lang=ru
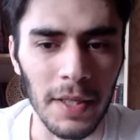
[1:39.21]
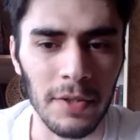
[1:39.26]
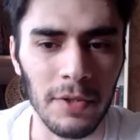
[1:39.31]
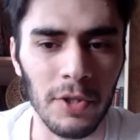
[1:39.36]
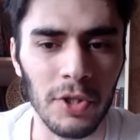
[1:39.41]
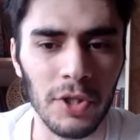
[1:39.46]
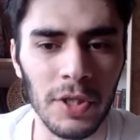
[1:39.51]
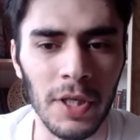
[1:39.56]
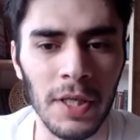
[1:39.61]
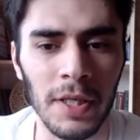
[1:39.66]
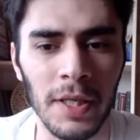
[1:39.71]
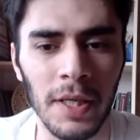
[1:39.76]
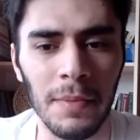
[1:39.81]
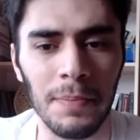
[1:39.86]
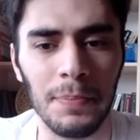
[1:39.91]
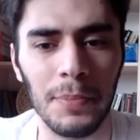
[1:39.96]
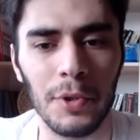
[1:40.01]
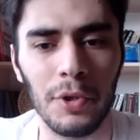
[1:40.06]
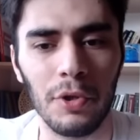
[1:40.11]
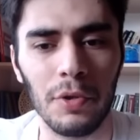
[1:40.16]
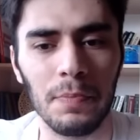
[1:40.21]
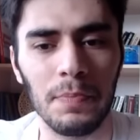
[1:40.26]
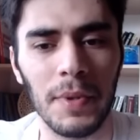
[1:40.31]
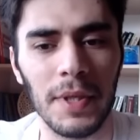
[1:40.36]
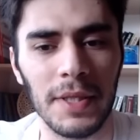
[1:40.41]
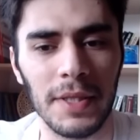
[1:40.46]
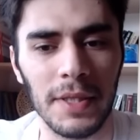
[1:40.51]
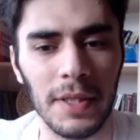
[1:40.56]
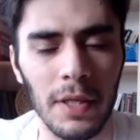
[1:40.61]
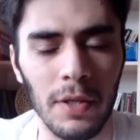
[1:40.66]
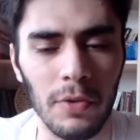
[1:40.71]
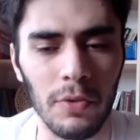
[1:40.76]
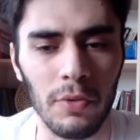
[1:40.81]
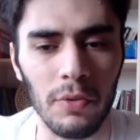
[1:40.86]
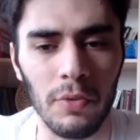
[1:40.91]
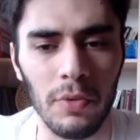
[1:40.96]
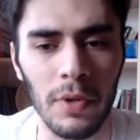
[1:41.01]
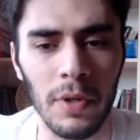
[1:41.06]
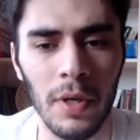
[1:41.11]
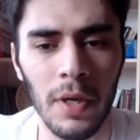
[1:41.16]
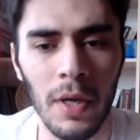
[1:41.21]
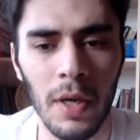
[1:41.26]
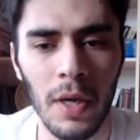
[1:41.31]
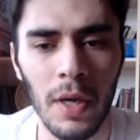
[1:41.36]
То есть они бьют по центру,